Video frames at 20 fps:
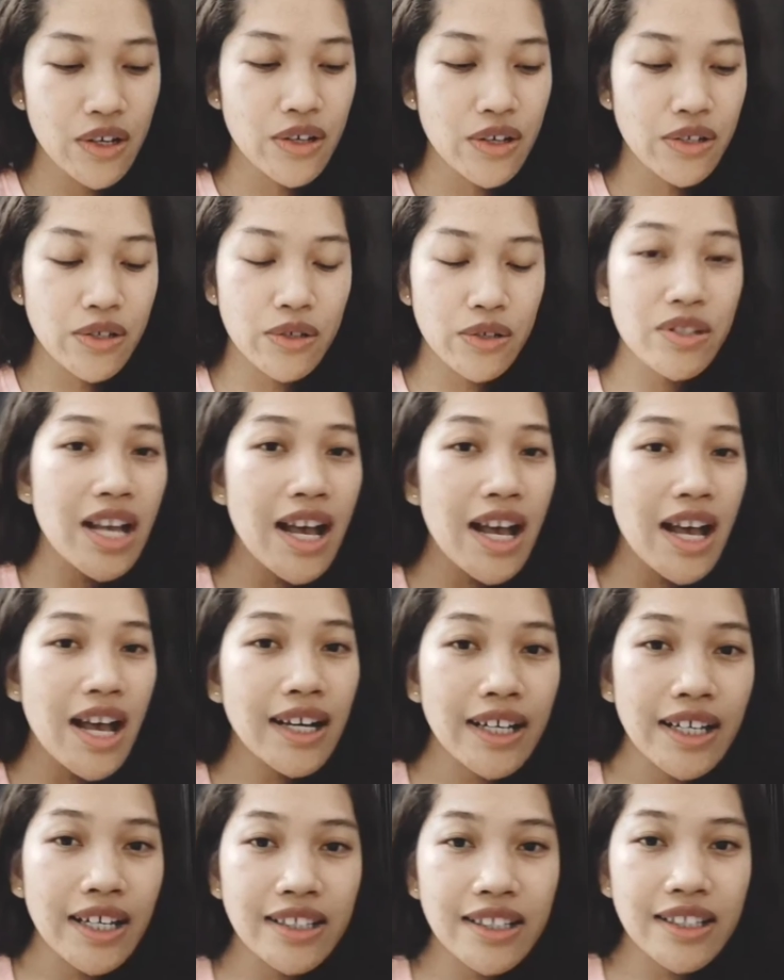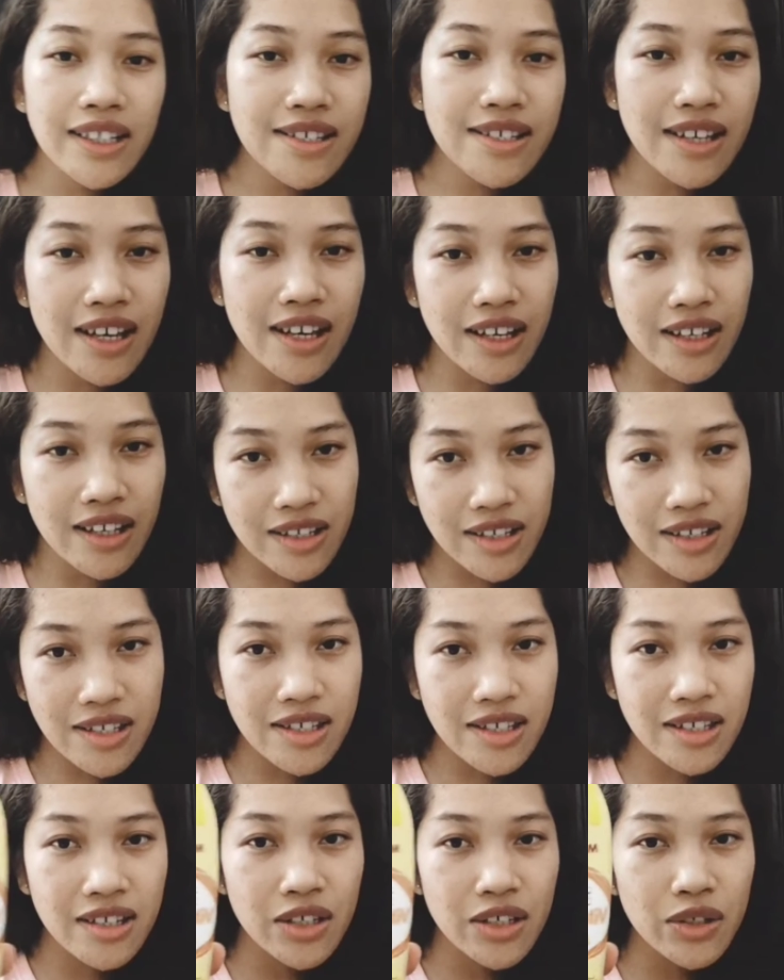So, sa akin kasi
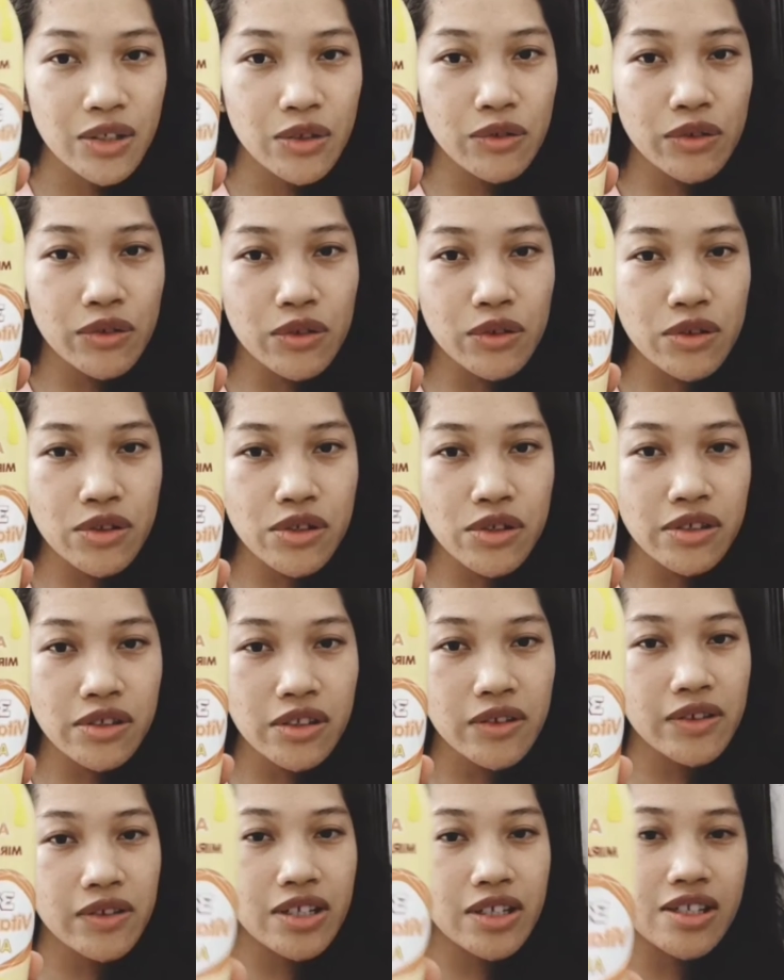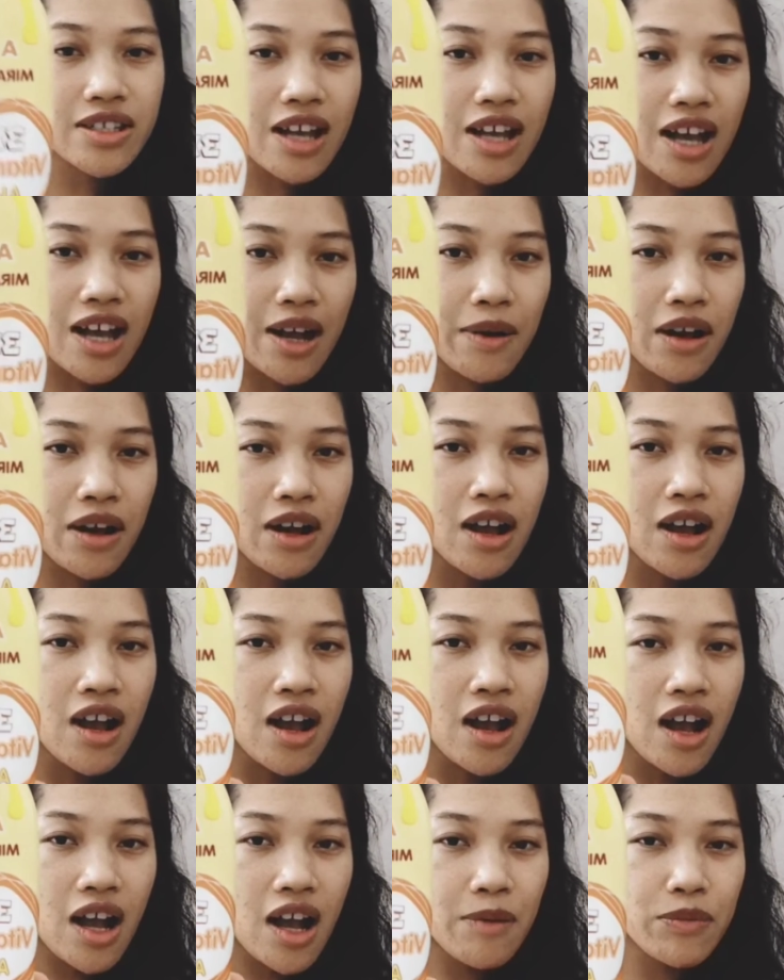is, yung lotion ko is a uh,
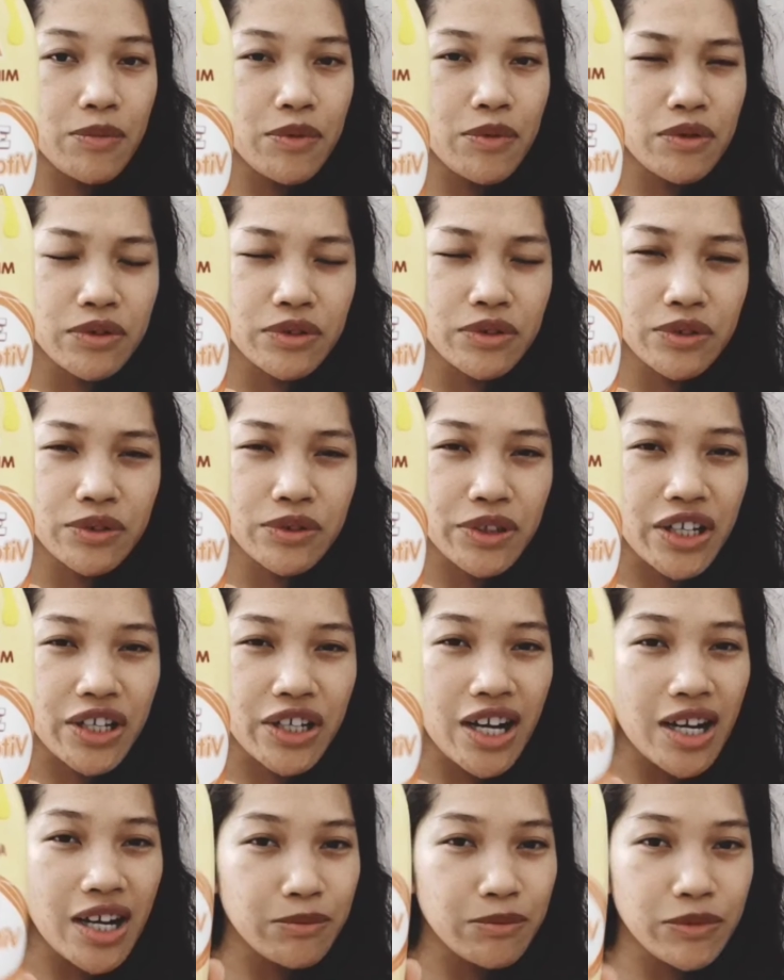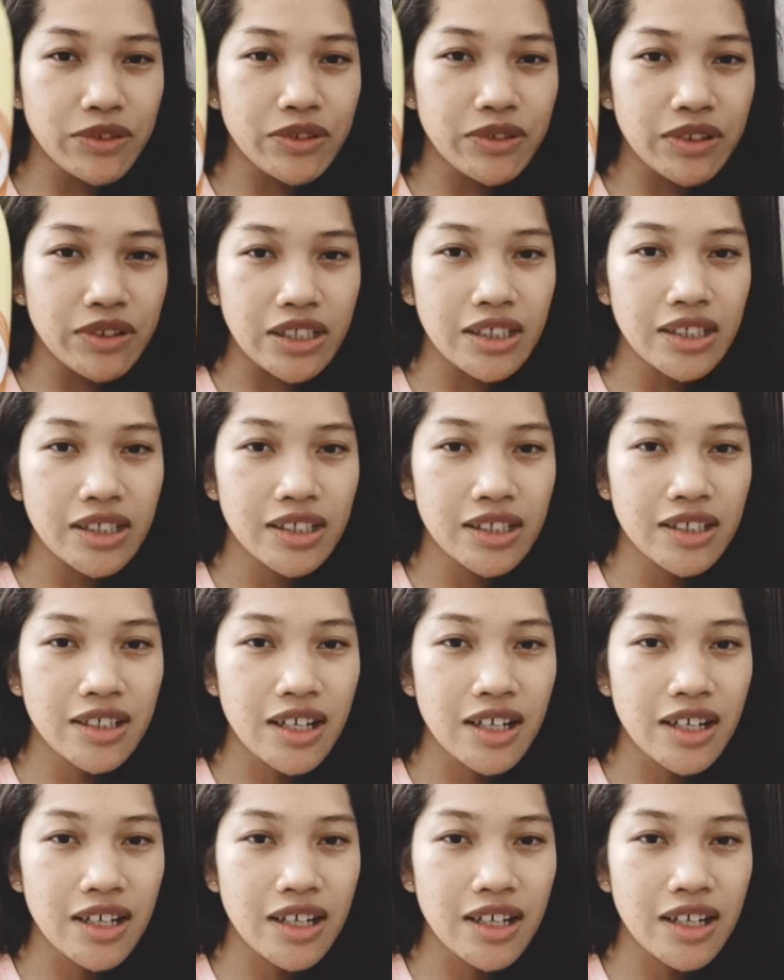abun or abuni.